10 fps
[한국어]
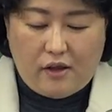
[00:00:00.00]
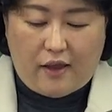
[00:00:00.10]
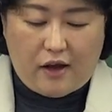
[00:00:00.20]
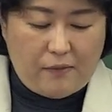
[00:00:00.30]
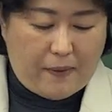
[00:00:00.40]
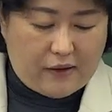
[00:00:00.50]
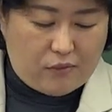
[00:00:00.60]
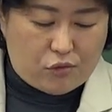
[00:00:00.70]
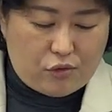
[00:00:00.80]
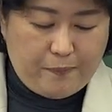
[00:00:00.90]
생활
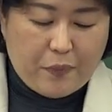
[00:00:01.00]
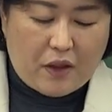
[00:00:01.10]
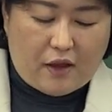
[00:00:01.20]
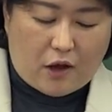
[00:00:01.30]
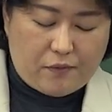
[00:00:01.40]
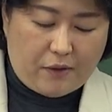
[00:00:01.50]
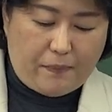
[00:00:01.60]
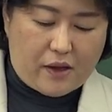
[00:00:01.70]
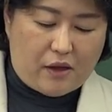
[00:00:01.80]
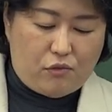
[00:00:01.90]
폐기물, 사업장
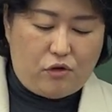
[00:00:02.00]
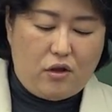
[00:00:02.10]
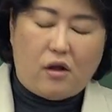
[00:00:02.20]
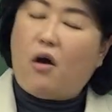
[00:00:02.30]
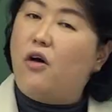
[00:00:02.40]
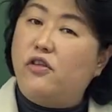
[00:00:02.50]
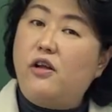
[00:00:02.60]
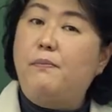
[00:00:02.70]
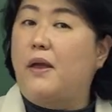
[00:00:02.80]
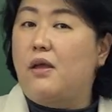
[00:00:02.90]
폐기물,
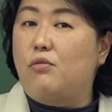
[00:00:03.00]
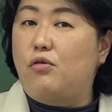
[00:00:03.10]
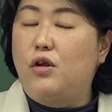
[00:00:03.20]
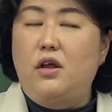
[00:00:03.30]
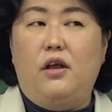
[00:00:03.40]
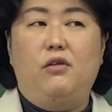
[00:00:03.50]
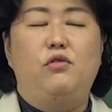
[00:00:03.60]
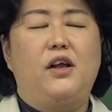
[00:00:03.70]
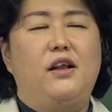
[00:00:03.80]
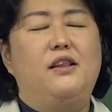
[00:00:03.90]
건설 폐기물. 그래서
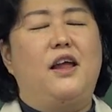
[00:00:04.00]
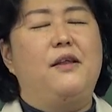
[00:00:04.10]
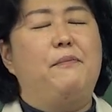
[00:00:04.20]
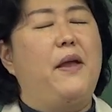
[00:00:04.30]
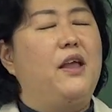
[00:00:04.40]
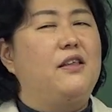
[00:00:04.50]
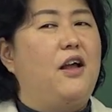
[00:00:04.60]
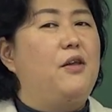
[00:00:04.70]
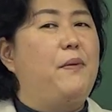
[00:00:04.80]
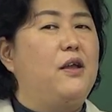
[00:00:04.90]
우리가 일단 폐기
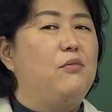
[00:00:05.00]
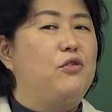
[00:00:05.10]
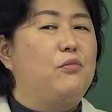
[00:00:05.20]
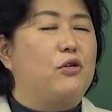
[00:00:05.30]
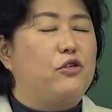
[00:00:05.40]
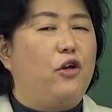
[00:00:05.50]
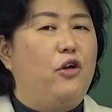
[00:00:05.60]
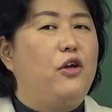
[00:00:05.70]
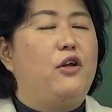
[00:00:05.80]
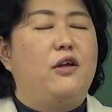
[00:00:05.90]
생활 폐기물은
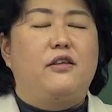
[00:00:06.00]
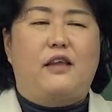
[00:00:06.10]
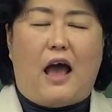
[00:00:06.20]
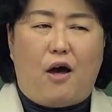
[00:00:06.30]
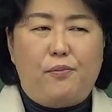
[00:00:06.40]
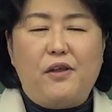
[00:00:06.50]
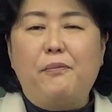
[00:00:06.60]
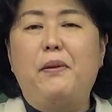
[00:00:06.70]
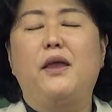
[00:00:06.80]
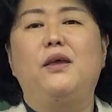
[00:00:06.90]
뭐죠?
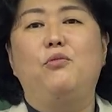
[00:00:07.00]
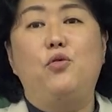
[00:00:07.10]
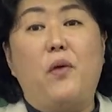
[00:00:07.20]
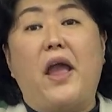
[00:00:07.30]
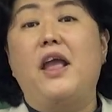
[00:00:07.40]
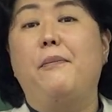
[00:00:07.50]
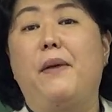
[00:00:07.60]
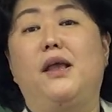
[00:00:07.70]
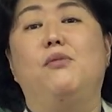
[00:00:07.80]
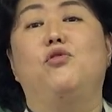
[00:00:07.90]
사업장 폐기물 외의
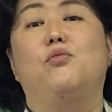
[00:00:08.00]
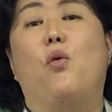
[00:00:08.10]
폐기물은